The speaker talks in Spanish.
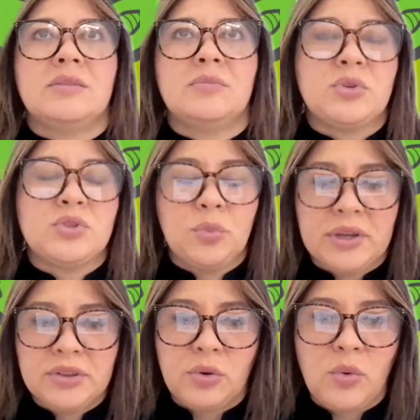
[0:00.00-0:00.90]
Eh, por
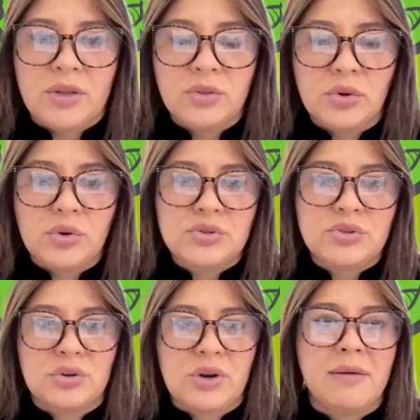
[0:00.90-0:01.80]
supuesto, cuando
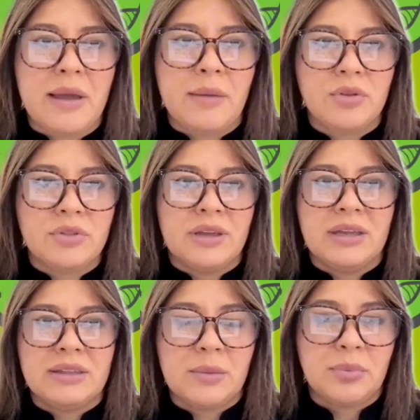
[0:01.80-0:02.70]
nosotros hablamos
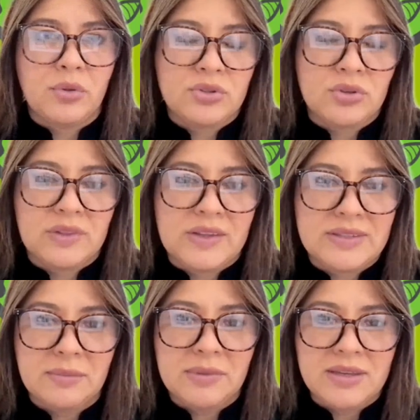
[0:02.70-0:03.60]
de, producción de
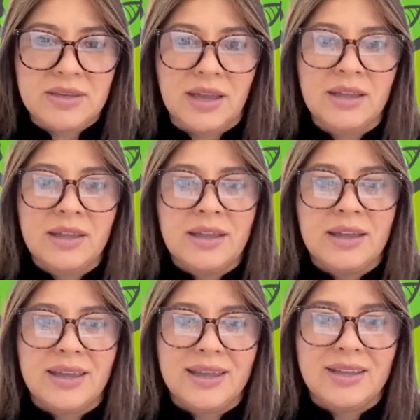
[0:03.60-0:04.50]
semillas,
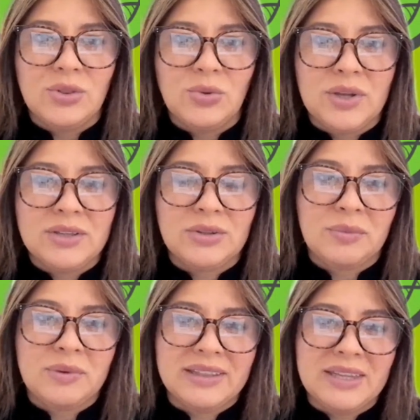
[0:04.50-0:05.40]
eh,
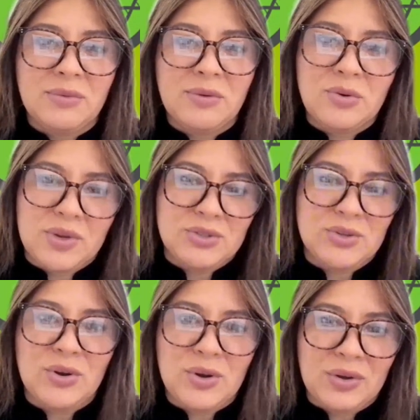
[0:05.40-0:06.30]
nuestro objetivo no es
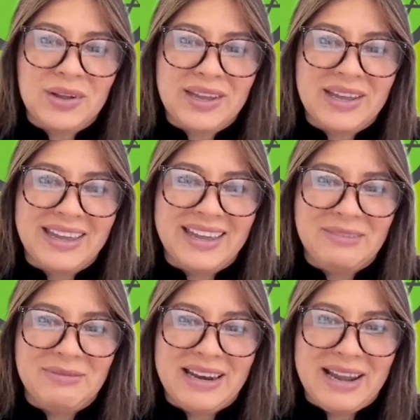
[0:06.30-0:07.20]
solo
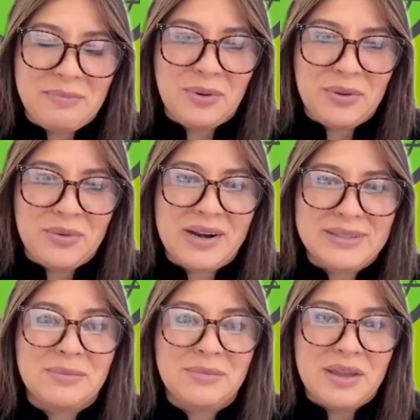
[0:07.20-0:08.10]
eh, por ver una
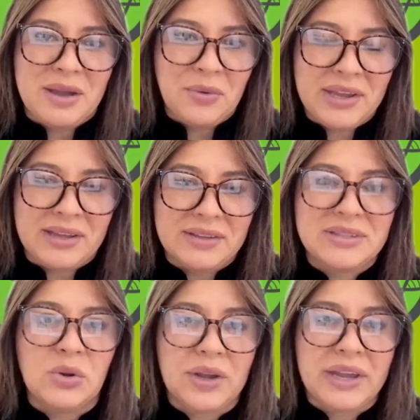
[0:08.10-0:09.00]
semilla buena,
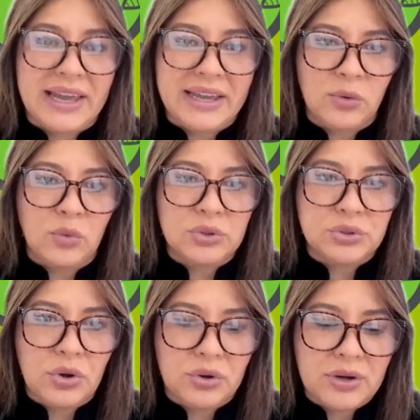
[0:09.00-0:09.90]
sino que el
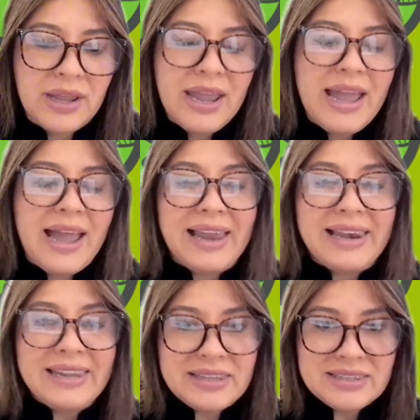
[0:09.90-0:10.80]
agricultor,
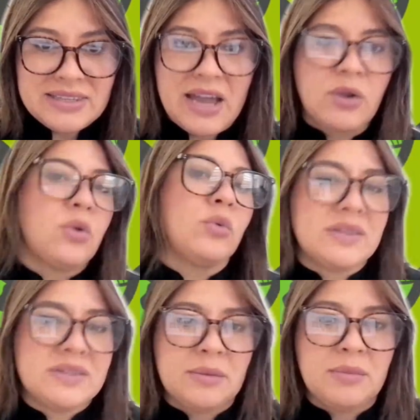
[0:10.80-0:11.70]
al iniciar con
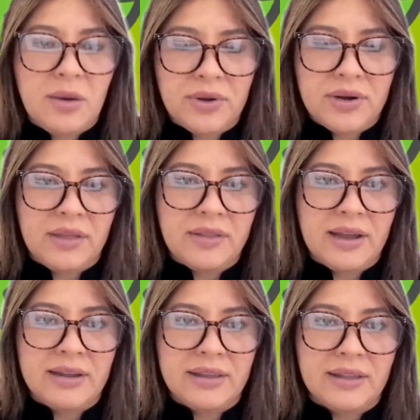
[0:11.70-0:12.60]
una semilla buena de
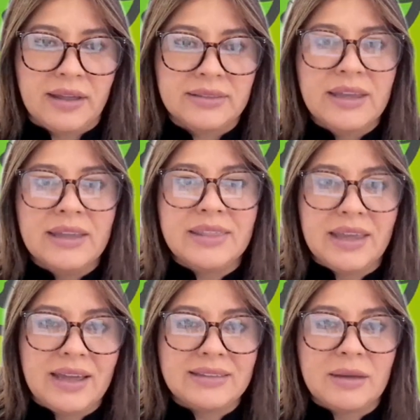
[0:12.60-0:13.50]
calidad,
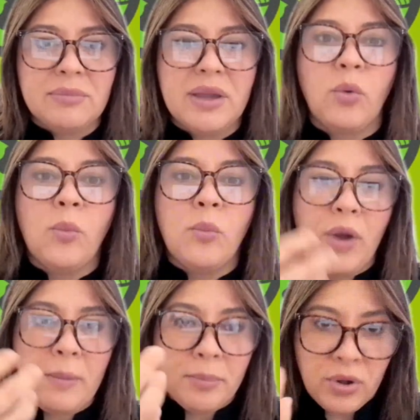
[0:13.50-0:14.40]
tenga también un
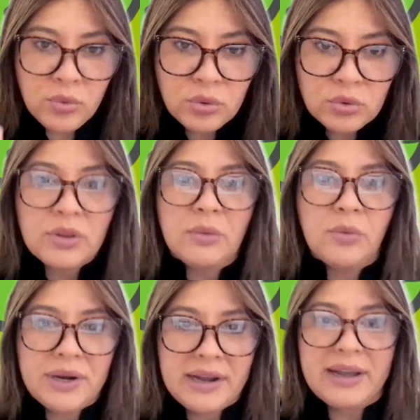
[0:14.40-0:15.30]
buen producto de
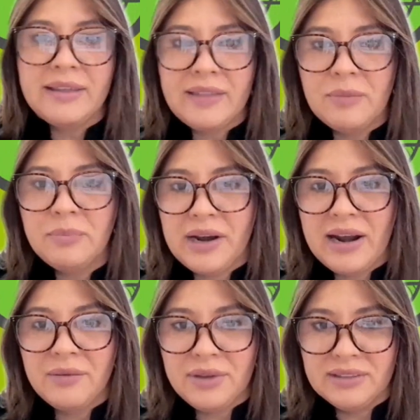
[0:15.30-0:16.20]
buena calidad
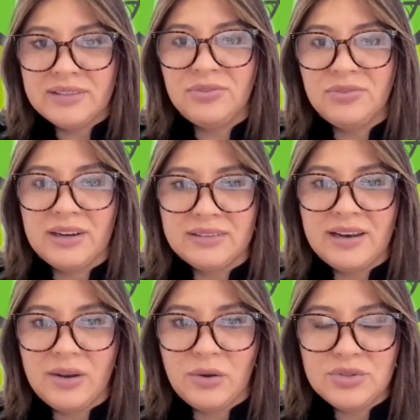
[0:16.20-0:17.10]
para la venta al final
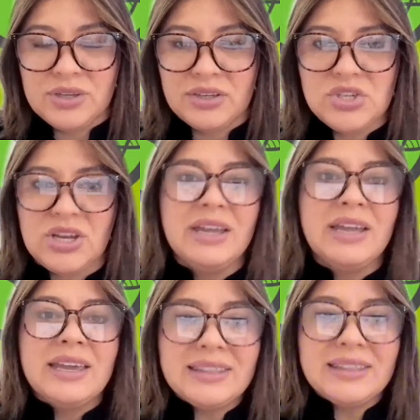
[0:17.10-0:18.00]
de la cosecha
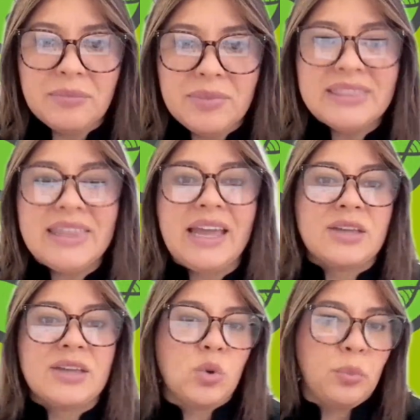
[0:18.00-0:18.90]
y también
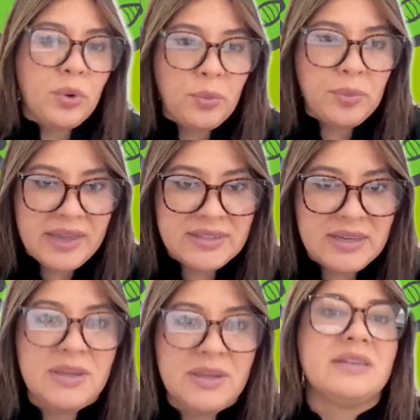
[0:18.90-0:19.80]
tenga su propia
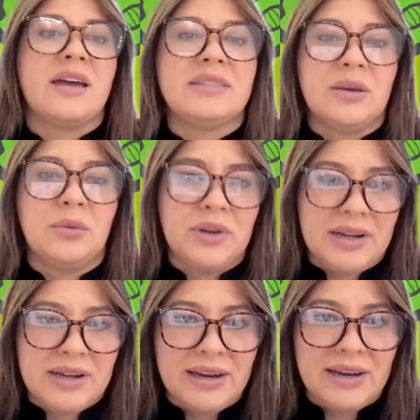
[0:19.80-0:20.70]
semilla de
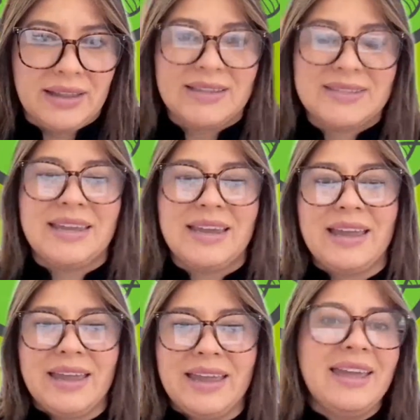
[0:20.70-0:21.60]
buena calidad. Así
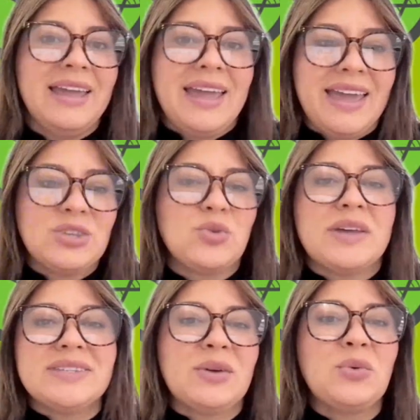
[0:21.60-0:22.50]
que eh, eso
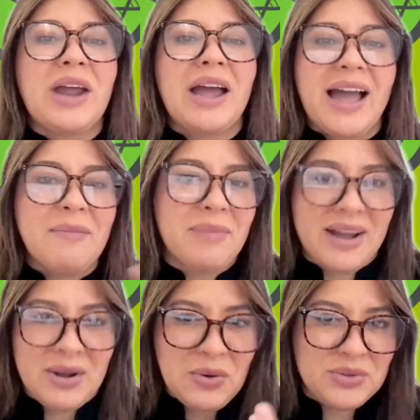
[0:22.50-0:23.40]
asegura
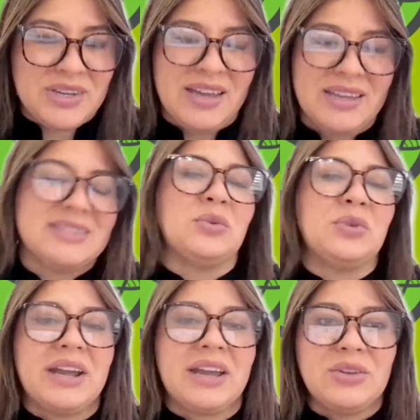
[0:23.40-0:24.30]
ambas cosas,
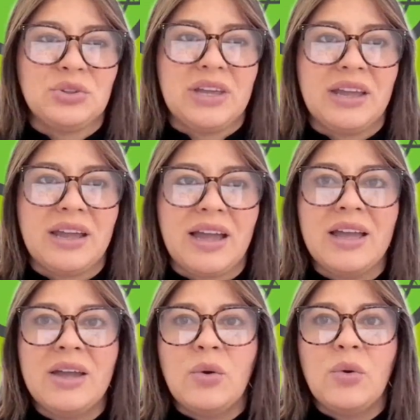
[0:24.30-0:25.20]
asegura que yo tenga
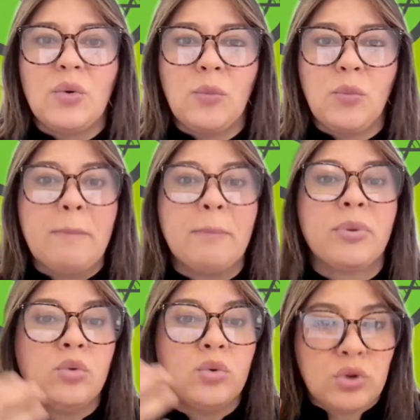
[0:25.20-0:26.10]
un buen
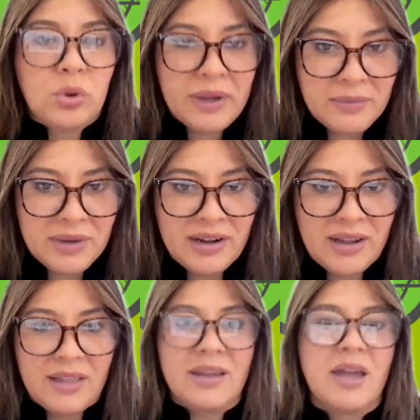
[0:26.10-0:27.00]
producto para
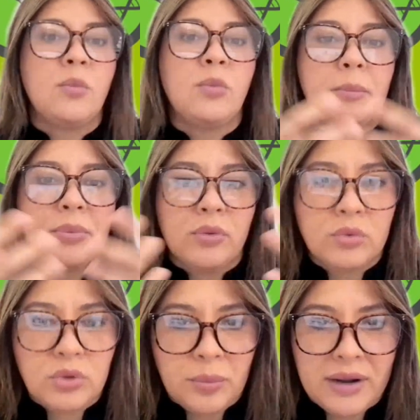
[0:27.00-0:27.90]
mercadear, un buen
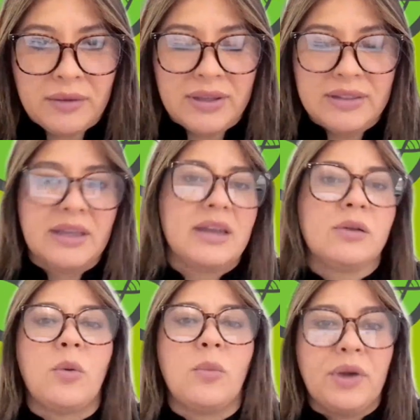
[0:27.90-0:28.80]
producto para
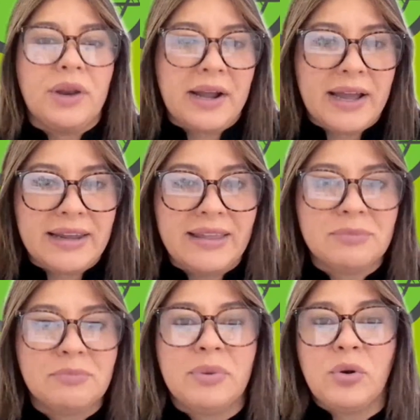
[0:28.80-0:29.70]
vender con buena
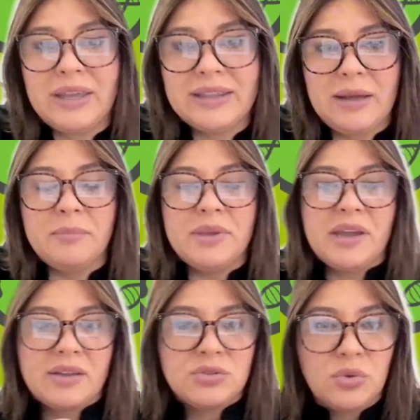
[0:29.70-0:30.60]
calidad, pero que
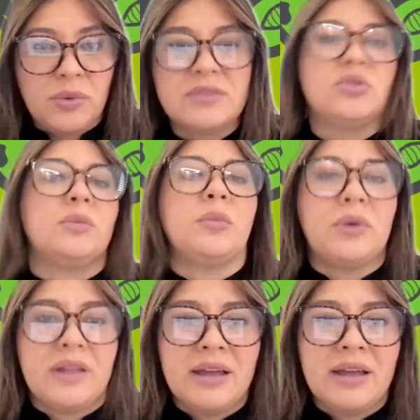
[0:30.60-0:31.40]
también a su vez yo me